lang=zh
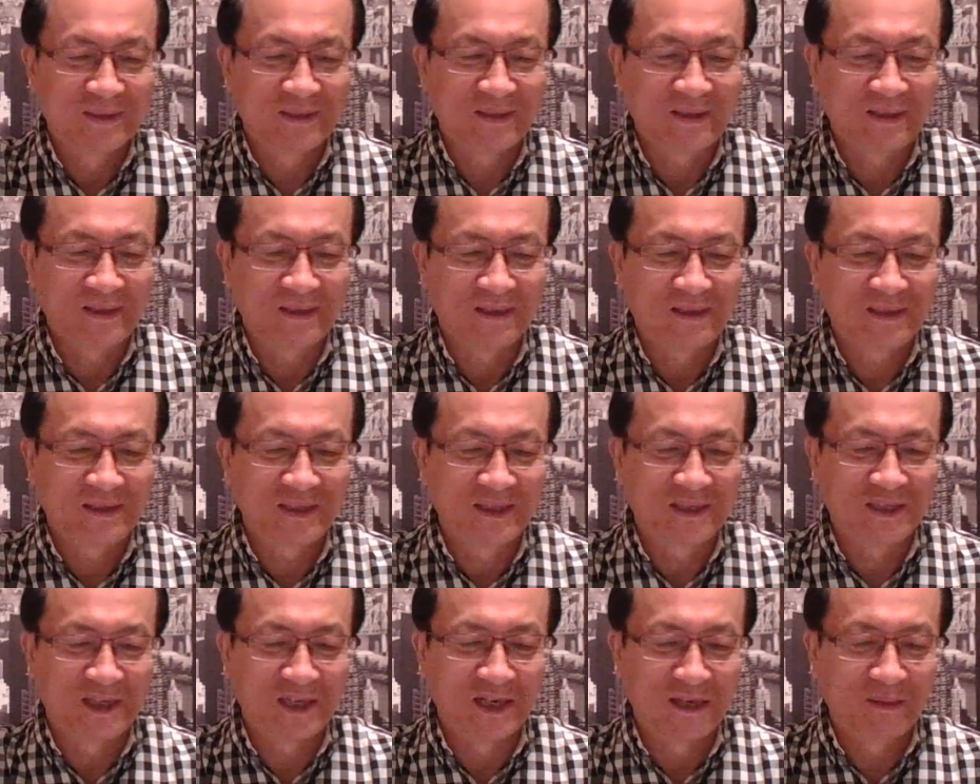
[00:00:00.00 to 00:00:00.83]
这个
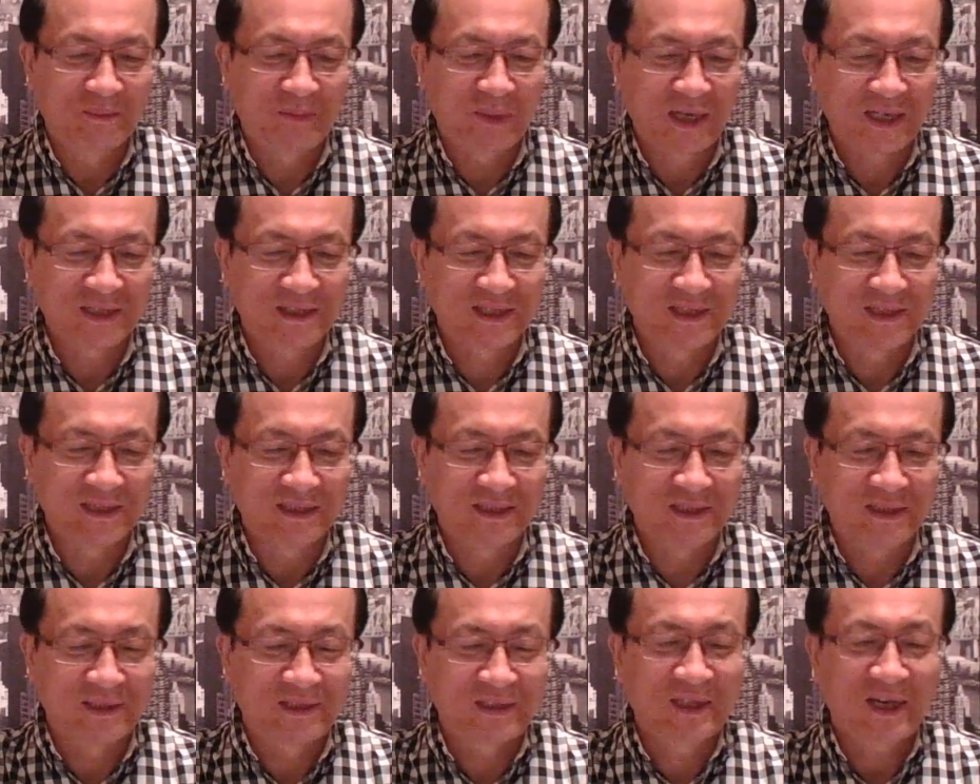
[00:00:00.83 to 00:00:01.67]
自称把自
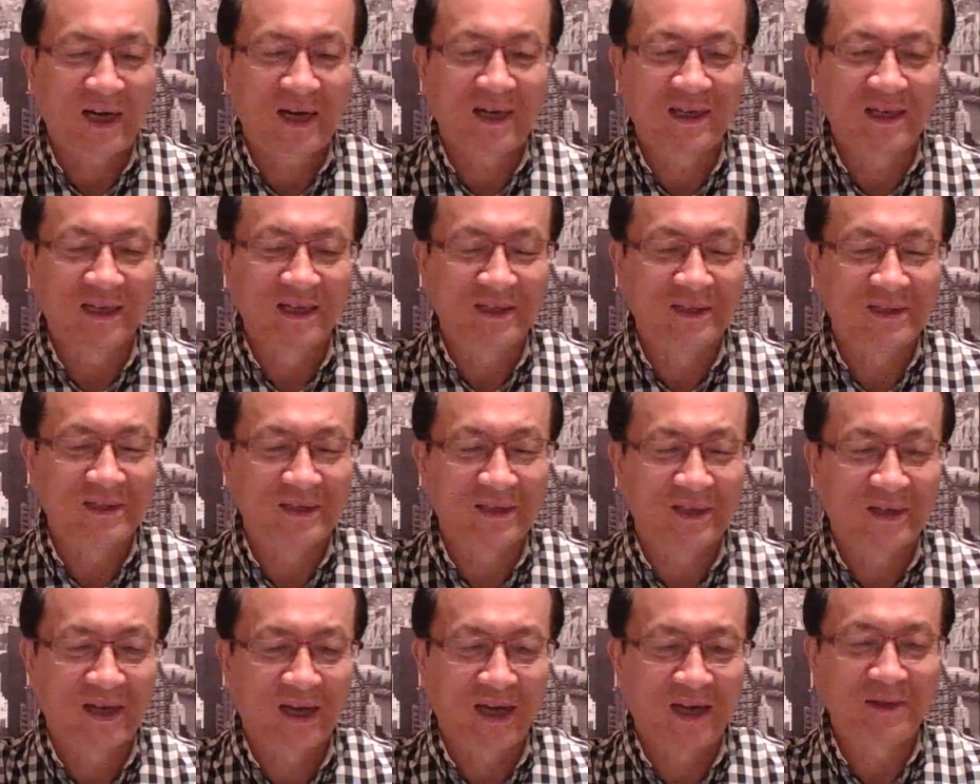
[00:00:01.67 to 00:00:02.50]
己嫁给了这
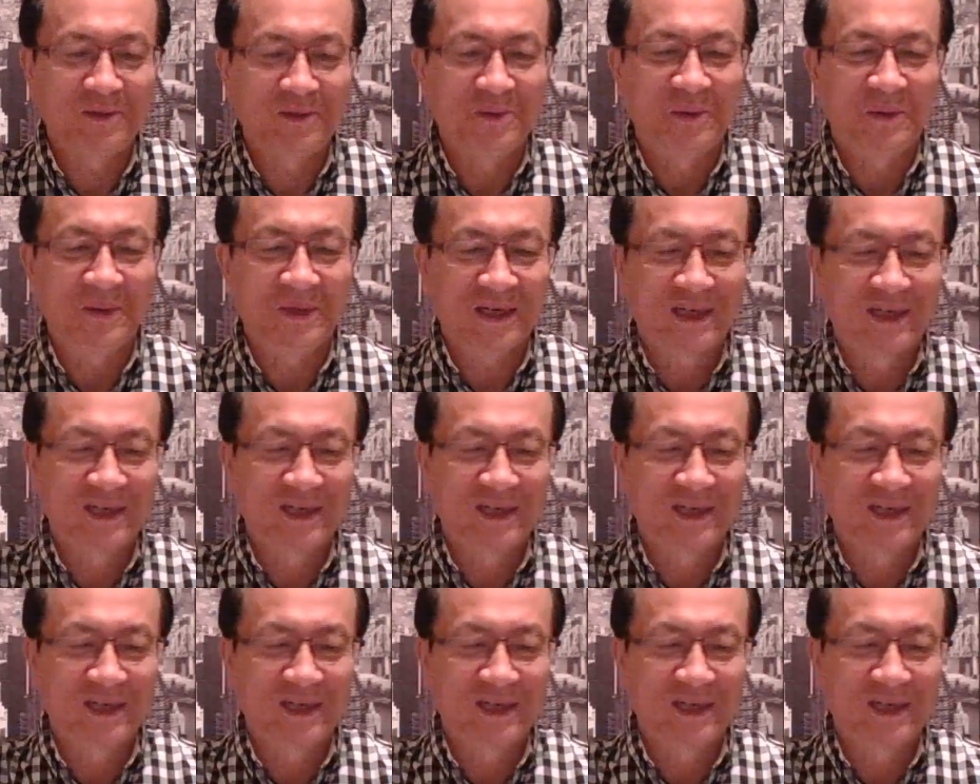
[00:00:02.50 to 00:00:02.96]
个韩国，